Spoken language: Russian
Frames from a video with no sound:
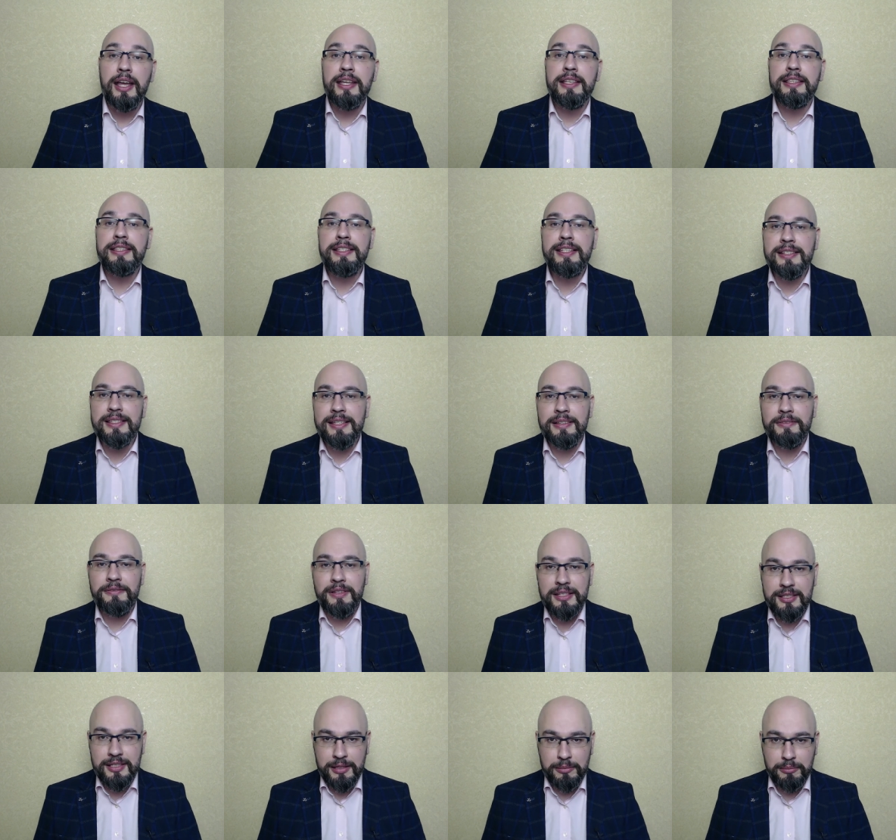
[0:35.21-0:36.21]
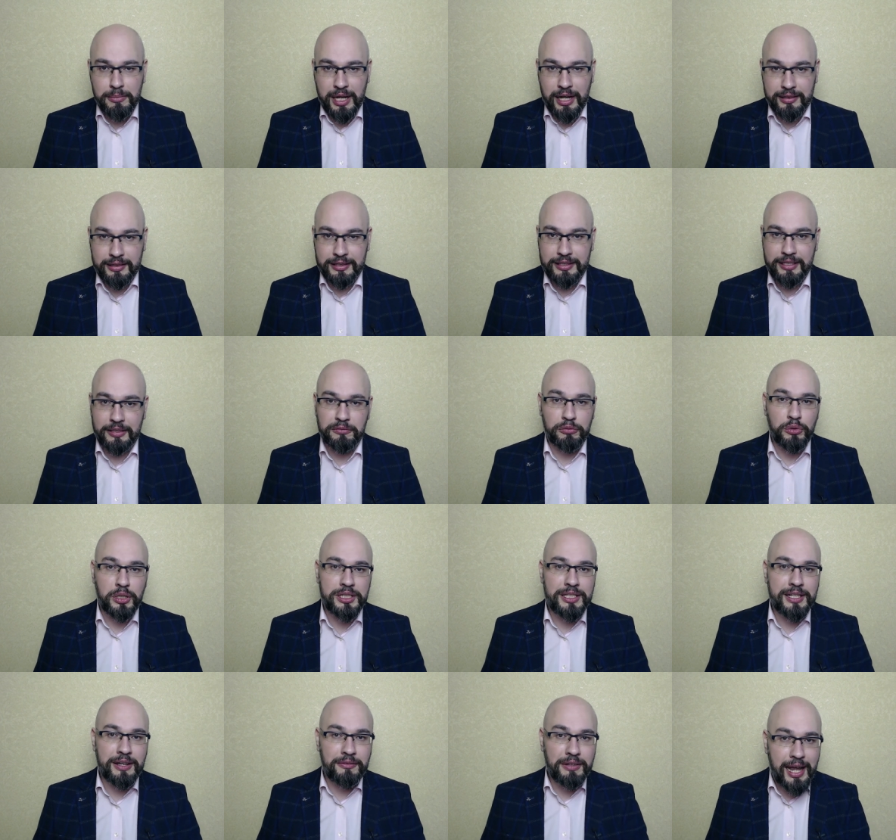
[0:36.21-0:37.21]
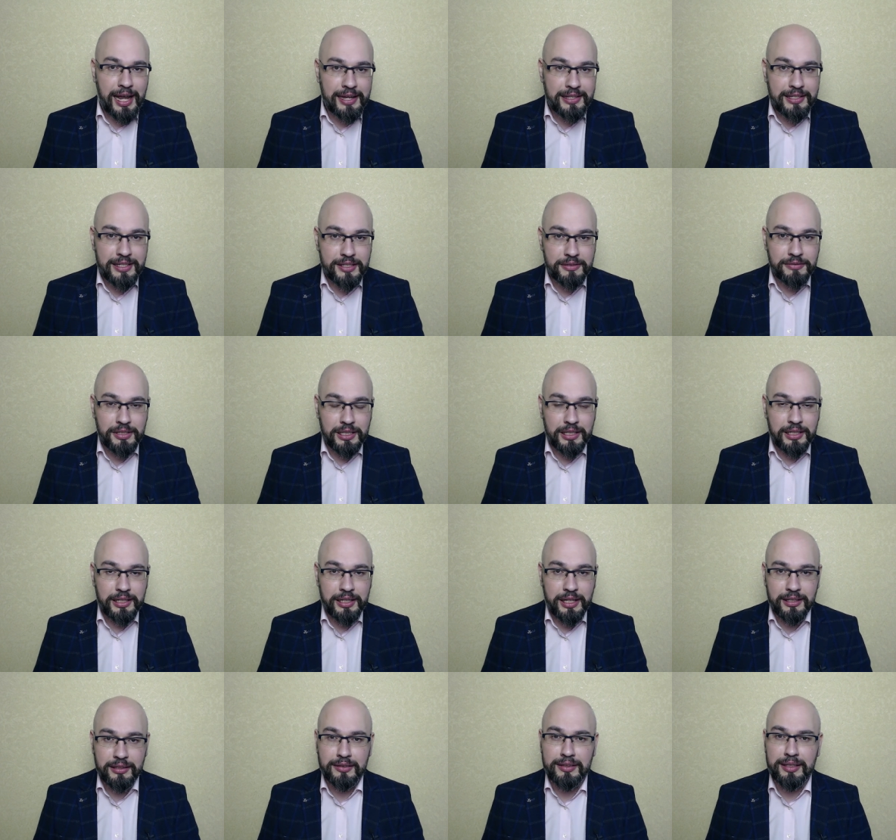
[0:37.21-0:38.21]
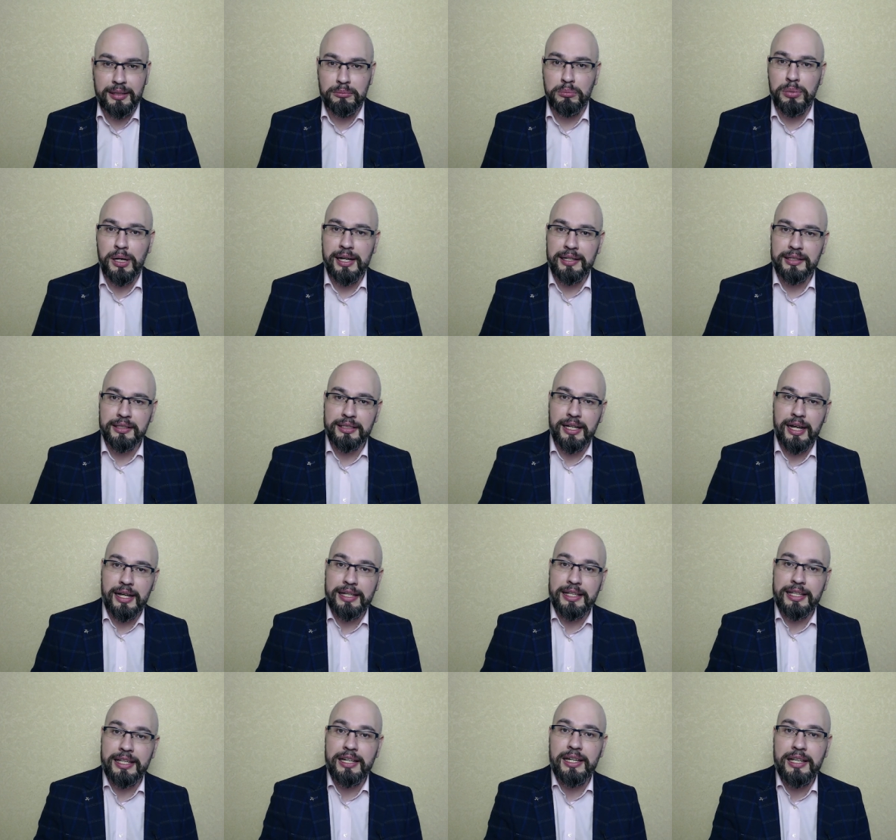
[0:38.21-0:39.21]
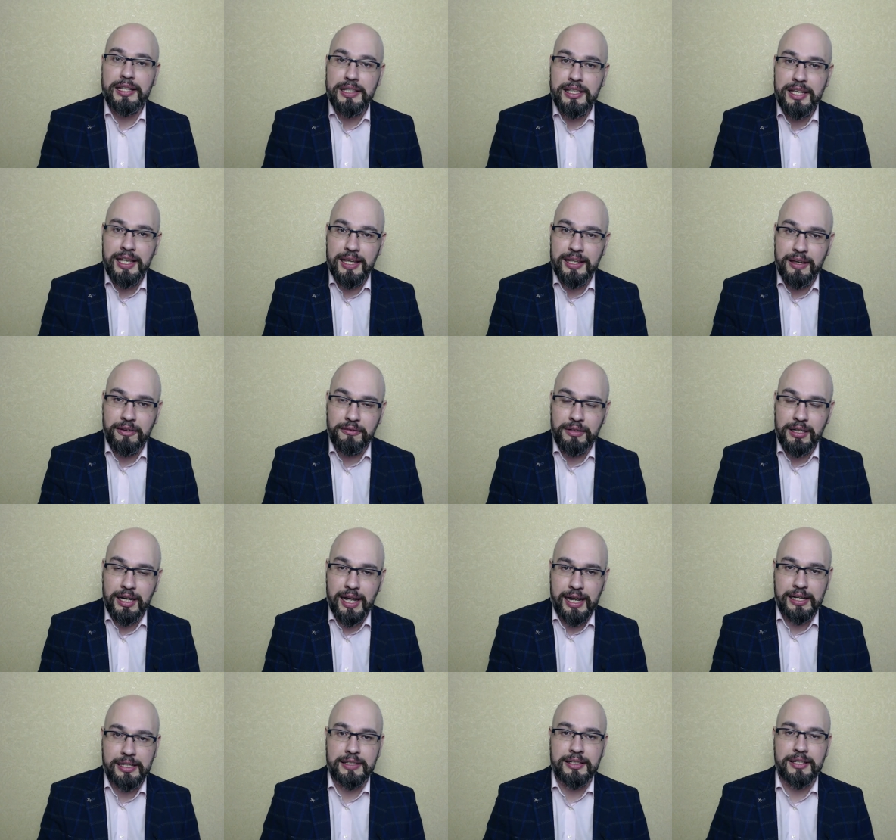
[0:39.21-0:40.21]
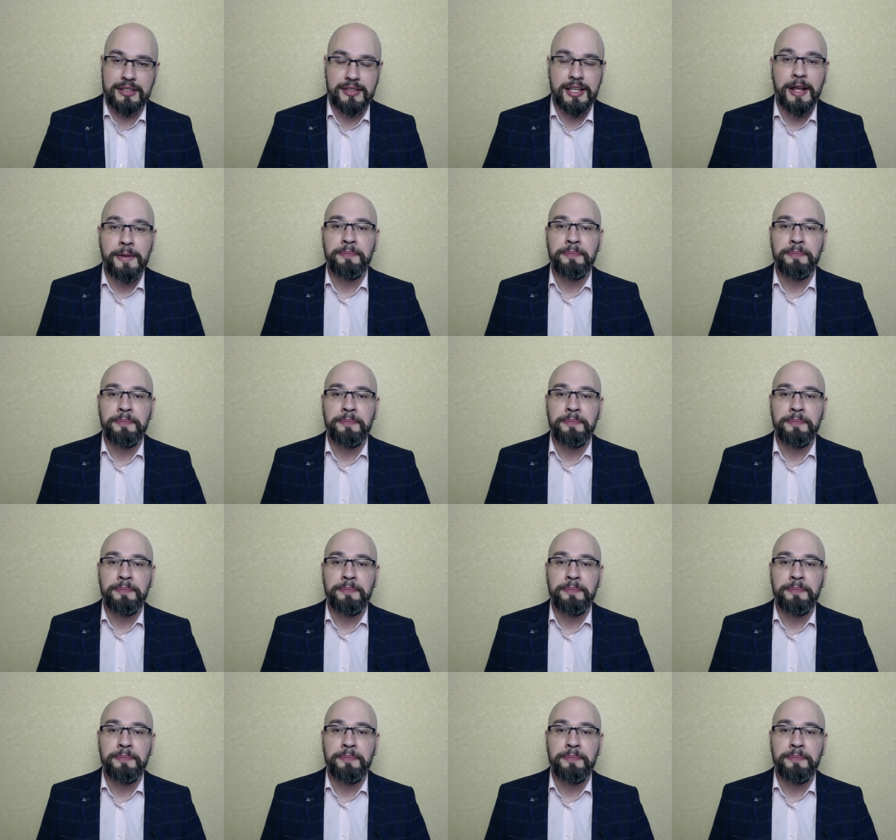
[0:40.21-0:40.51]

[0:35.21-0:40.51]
независимо от того, являетесь вы клиентом банка или не являетесь.